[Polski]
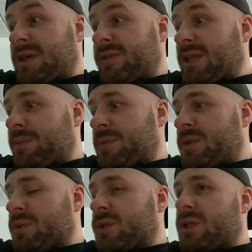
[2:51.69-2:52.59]
Nawet jakbym
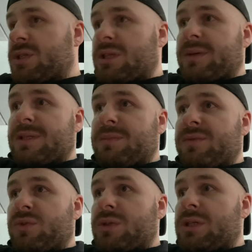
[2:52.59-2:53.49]
chciał coś jeszcze tam sobie
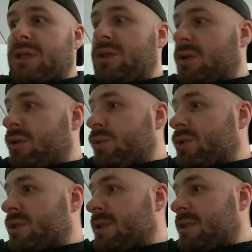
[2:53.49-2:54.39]
wrzucić, jakiś
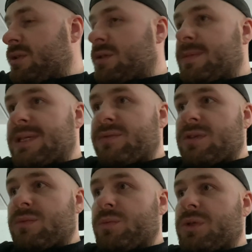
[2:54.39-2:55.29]
klucz czy coś, żeby
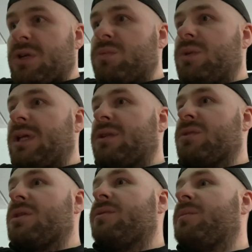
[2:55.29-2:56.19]
zawsze był przy
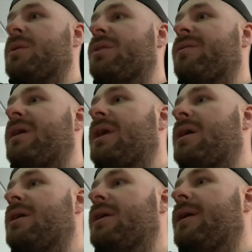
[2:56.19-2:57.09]
akumulatorze do wymontowania,
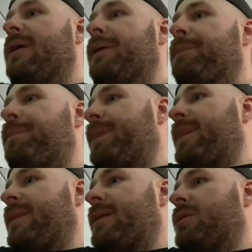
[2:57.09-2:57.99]

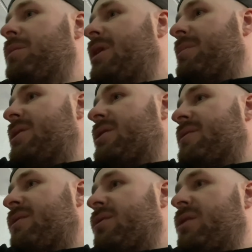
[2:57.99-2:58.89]
mm, to mi nie będzie
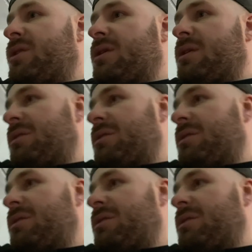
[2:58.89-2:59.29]
dzwonić.